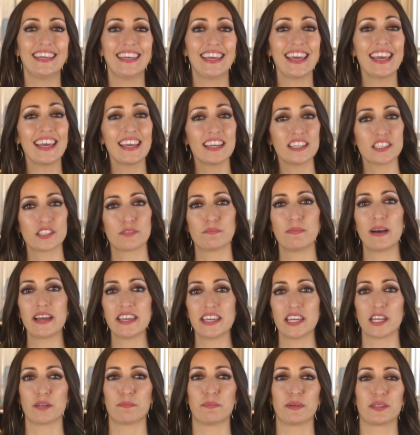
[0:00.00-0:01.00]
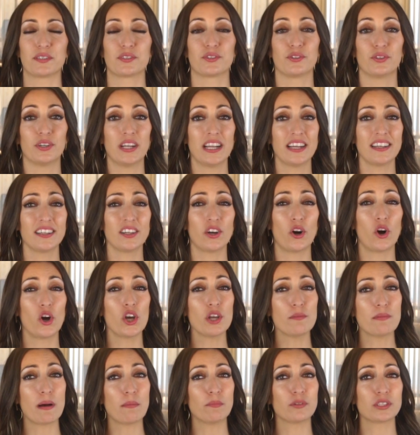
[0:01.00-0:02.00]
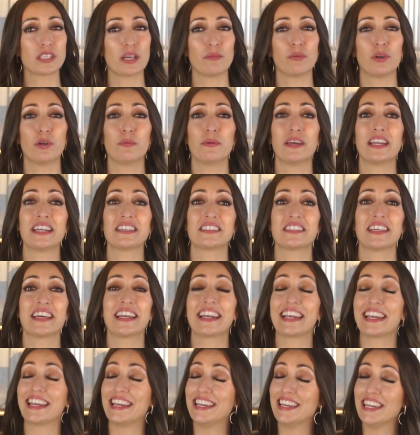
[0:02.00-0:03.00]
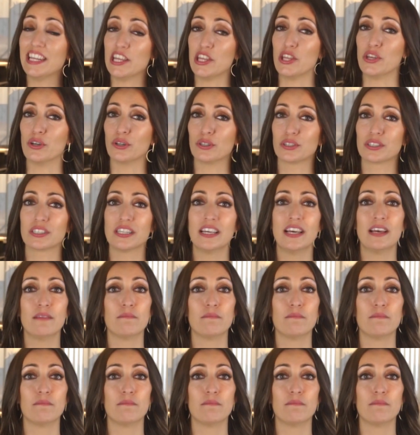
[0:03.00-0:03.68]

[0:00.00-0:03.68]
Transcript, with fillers: ¿Qué es Bayer Persona? Hoy vamos a volver a ser niños.